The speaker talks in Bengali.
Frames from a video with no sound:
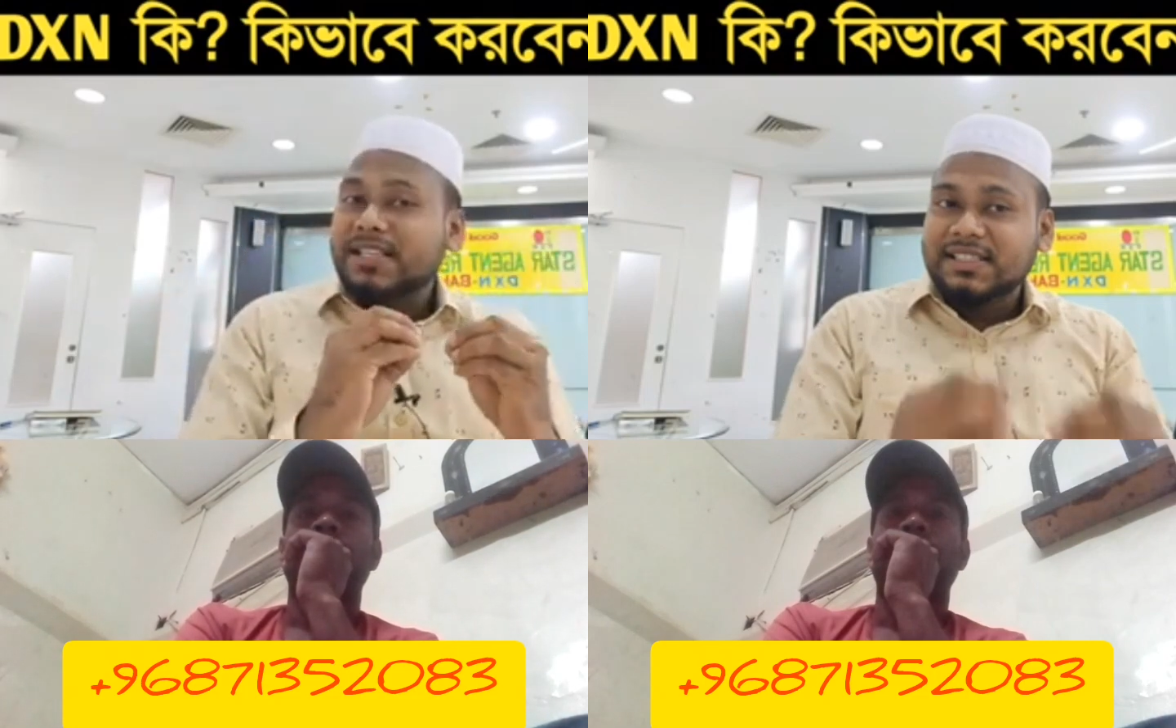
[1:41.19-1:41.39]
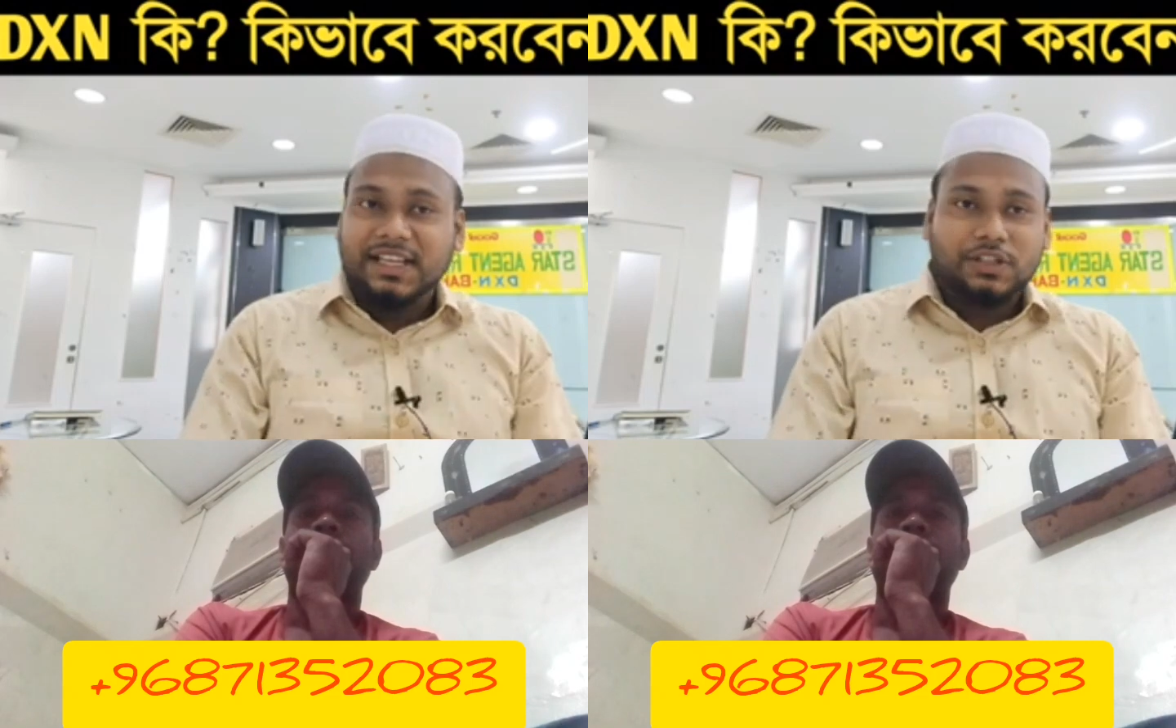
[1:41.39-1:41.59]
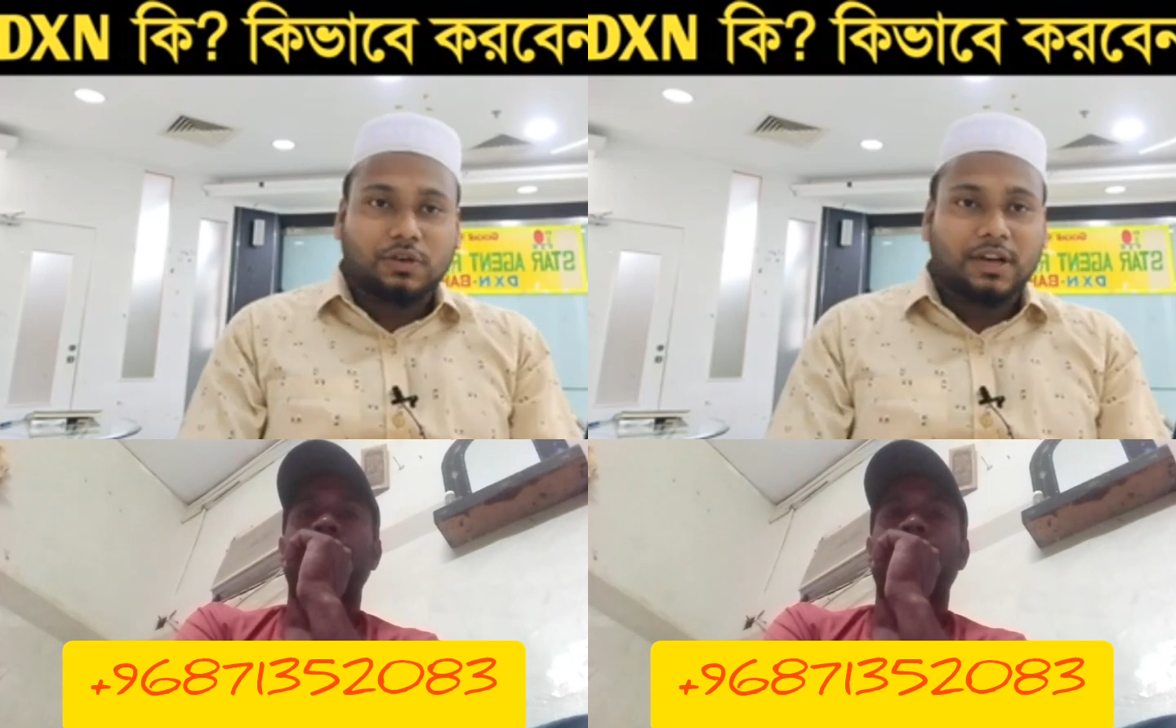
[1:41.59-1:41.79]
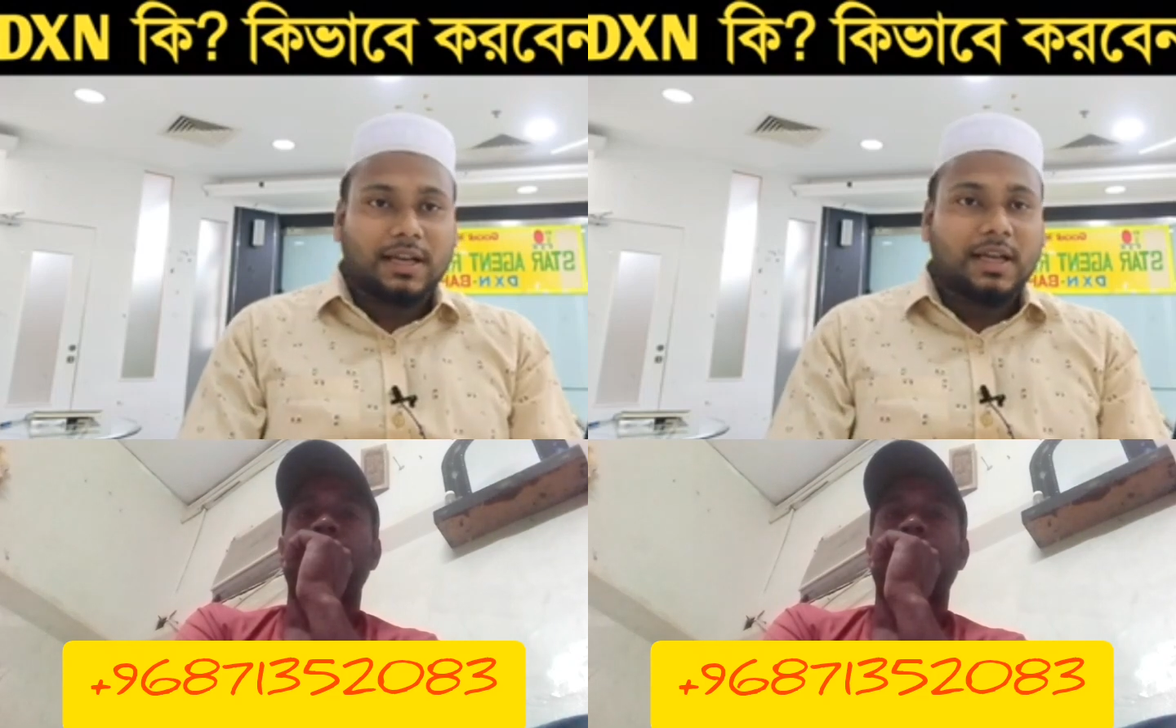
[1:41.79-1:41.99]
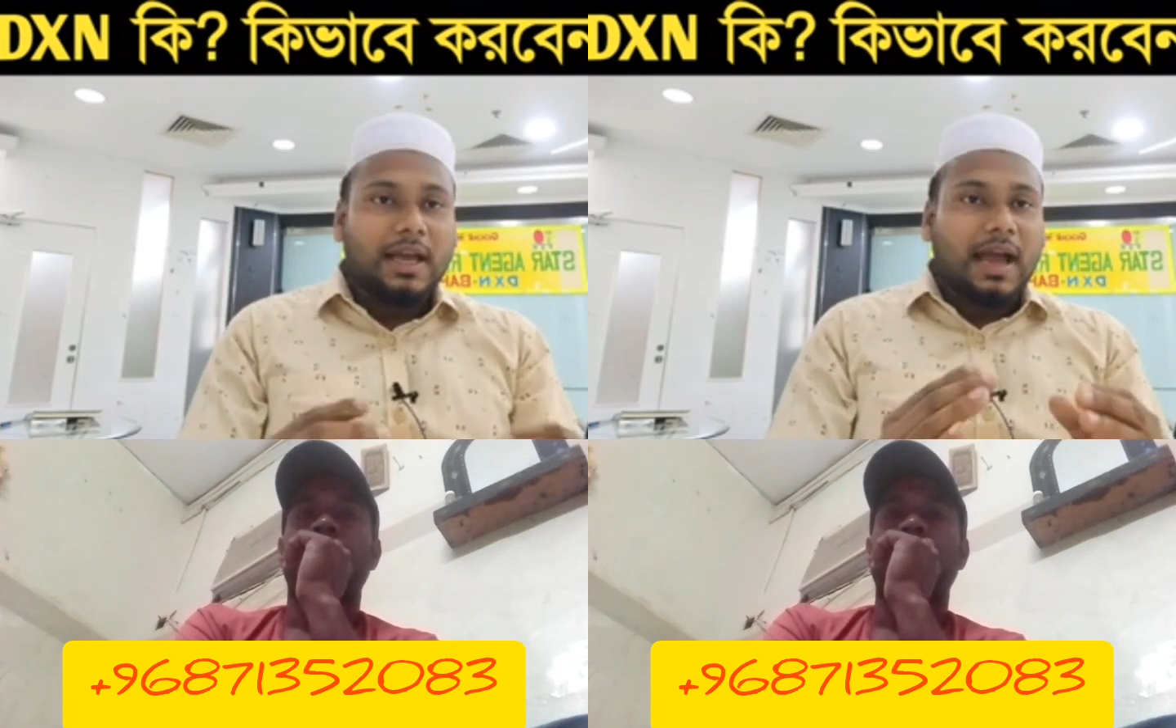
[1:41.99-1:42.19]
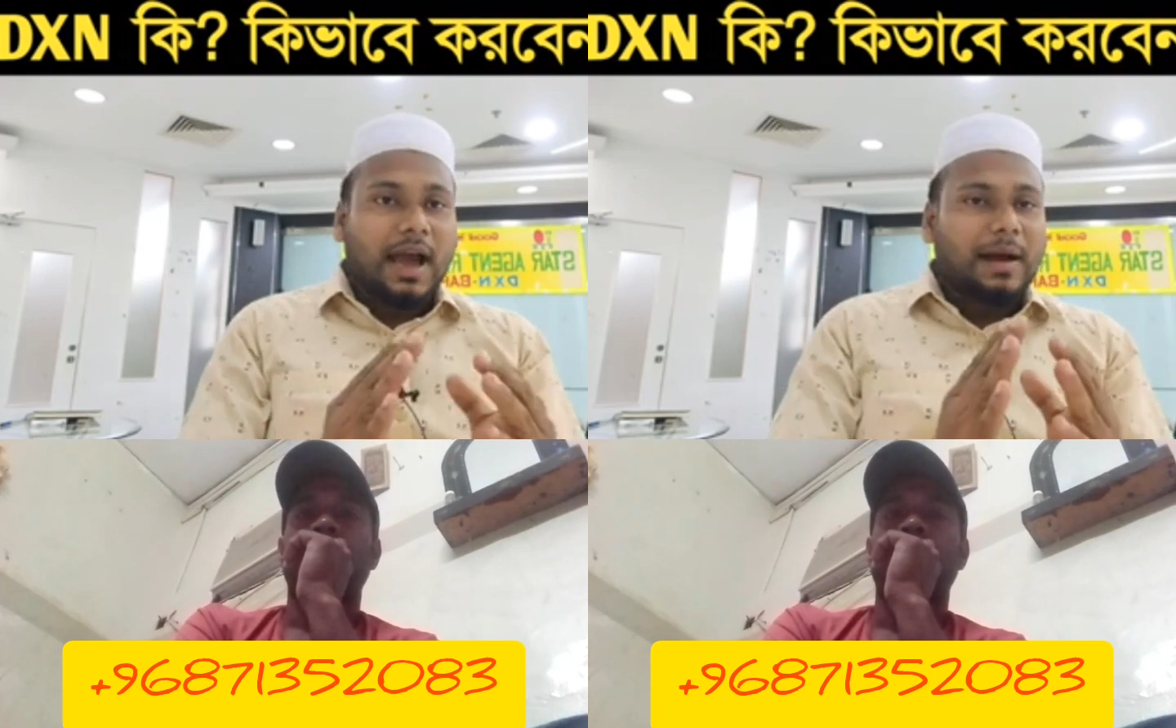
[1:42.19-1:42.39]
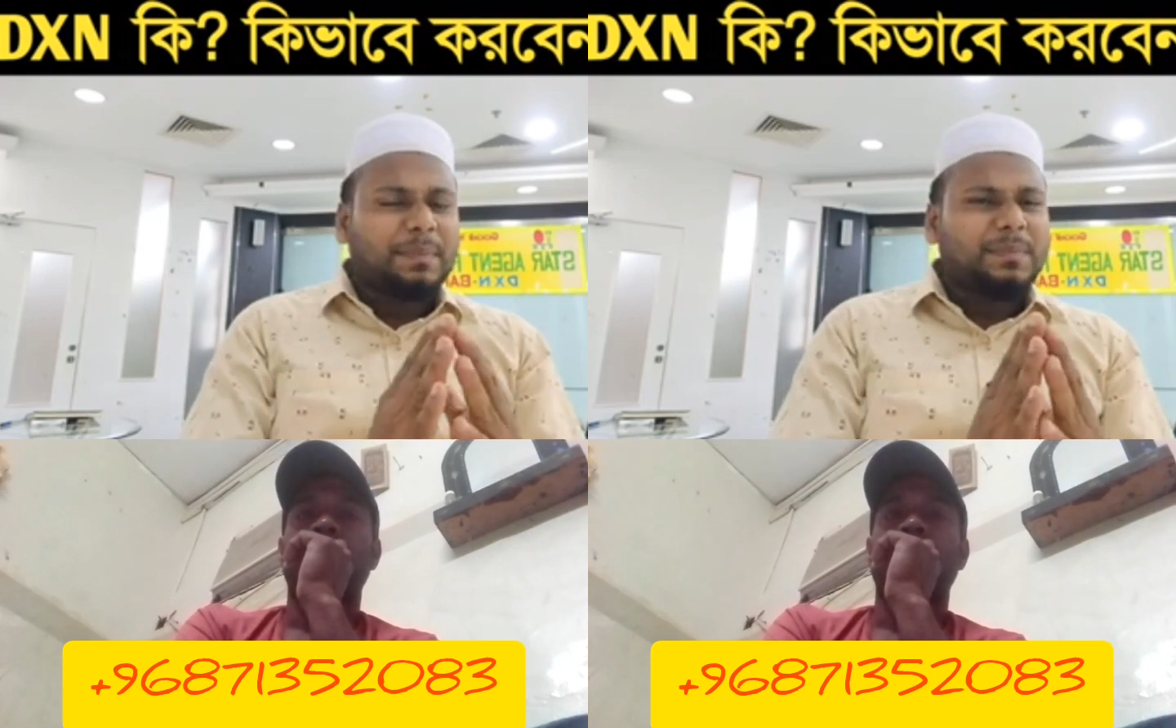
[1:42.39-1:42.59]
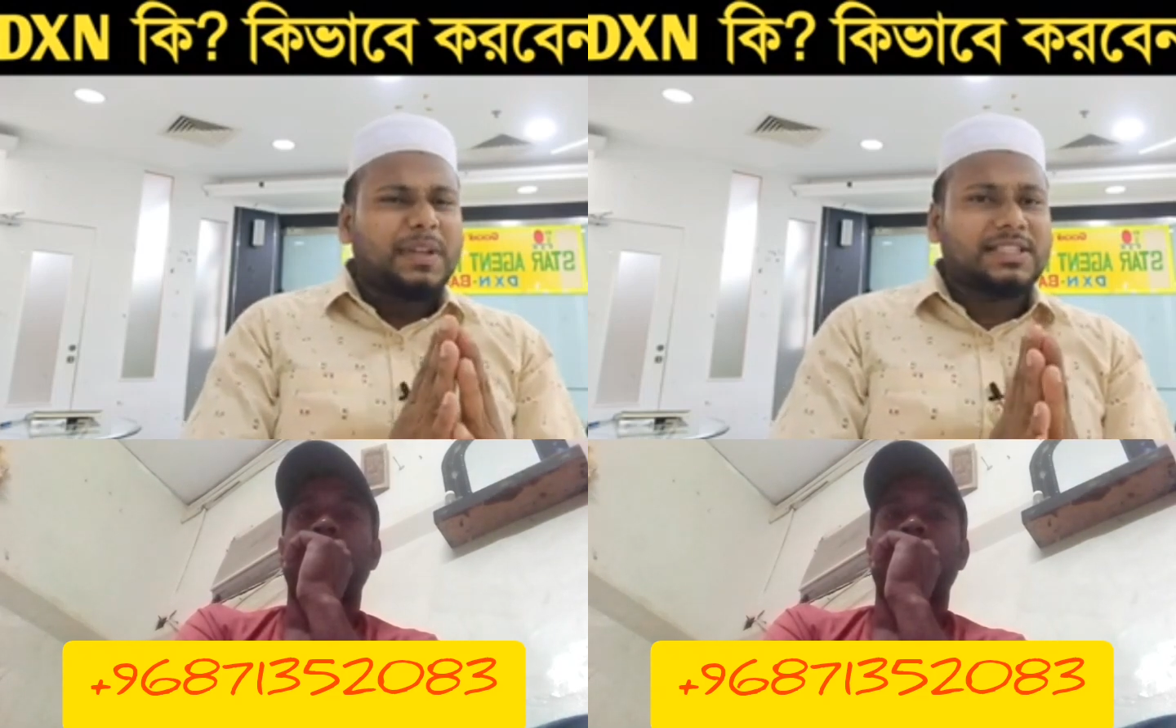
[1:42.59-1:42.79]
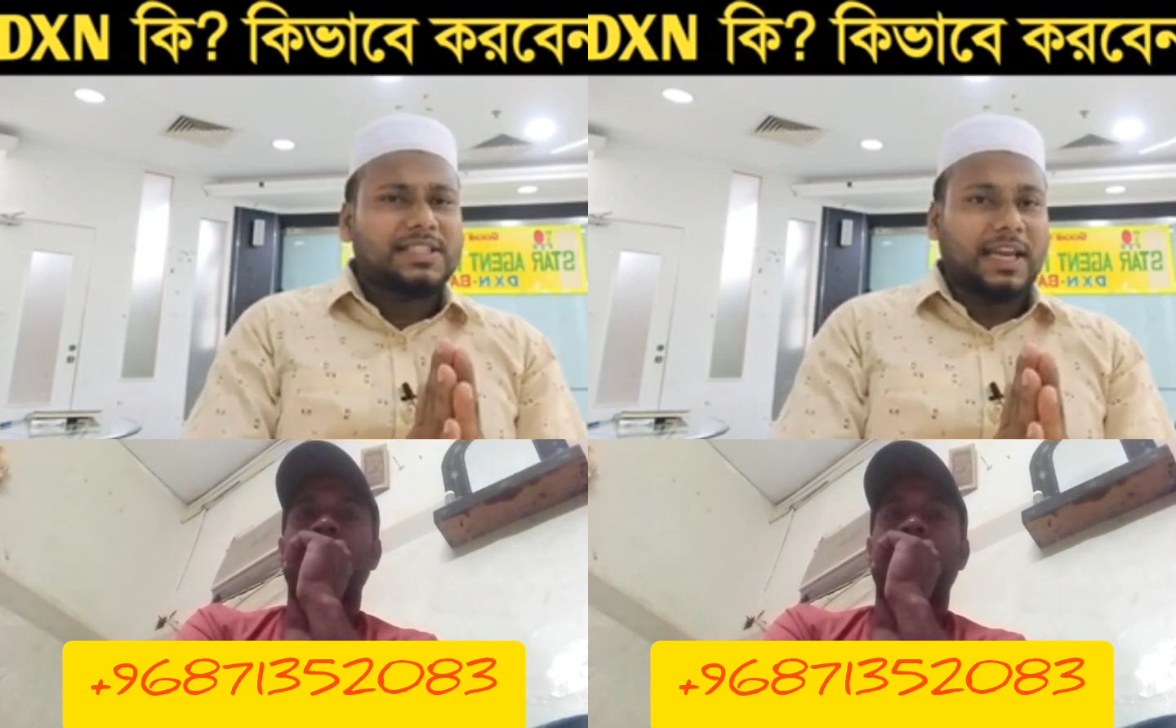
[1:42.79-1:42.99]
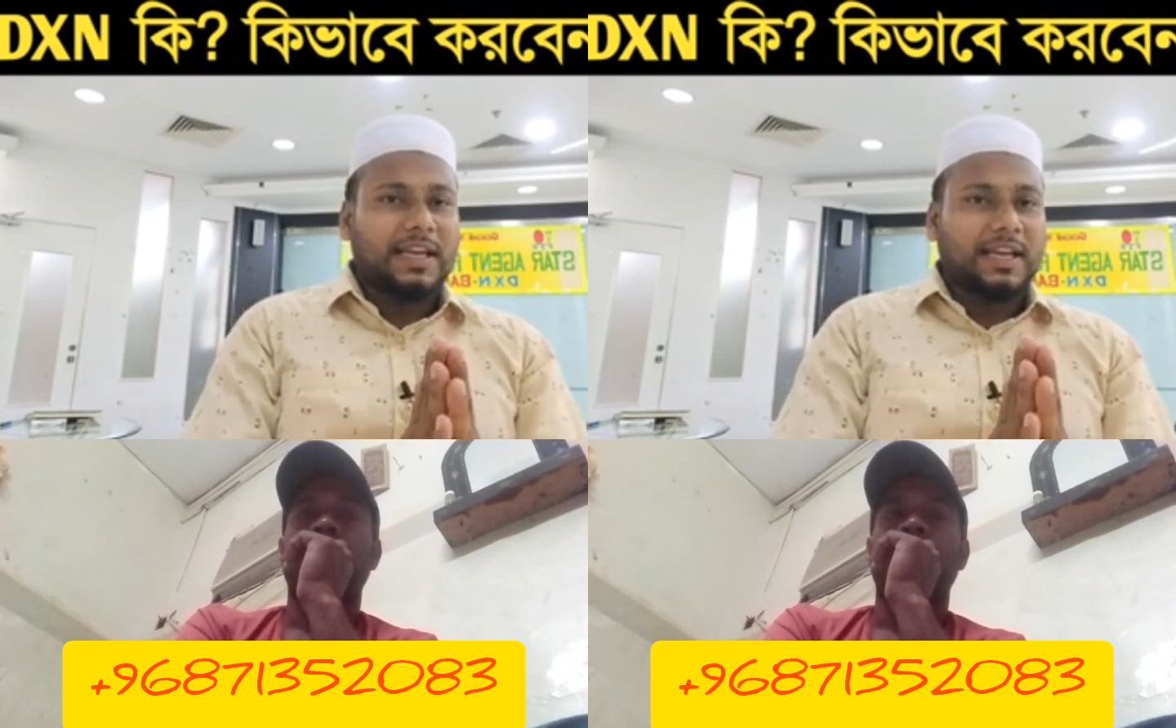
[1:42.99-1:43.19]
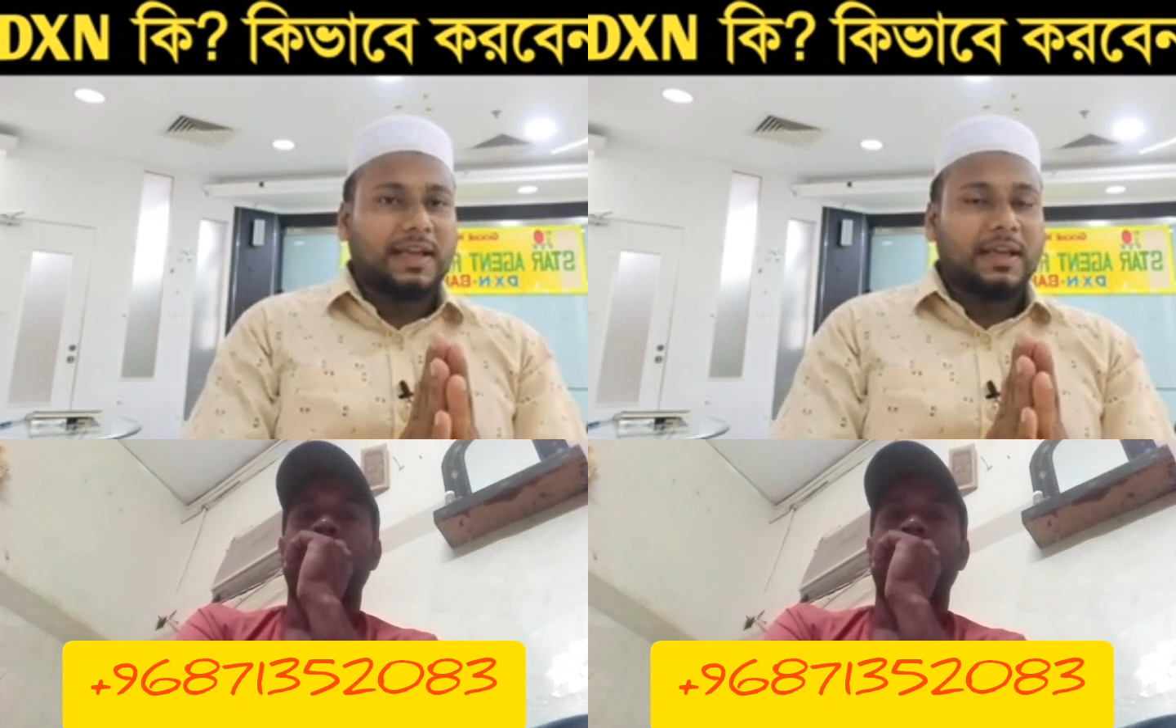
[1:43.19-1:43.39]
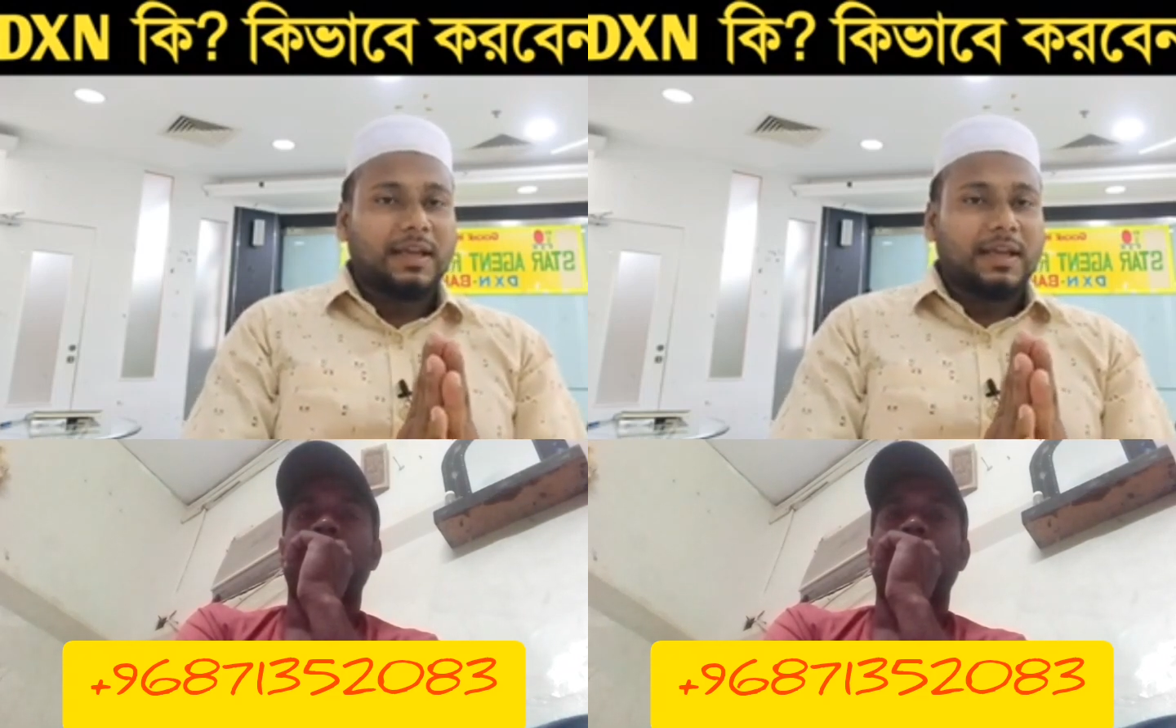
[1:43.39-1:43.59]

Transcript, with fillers: বিজনেস করেন আপনি চাইলে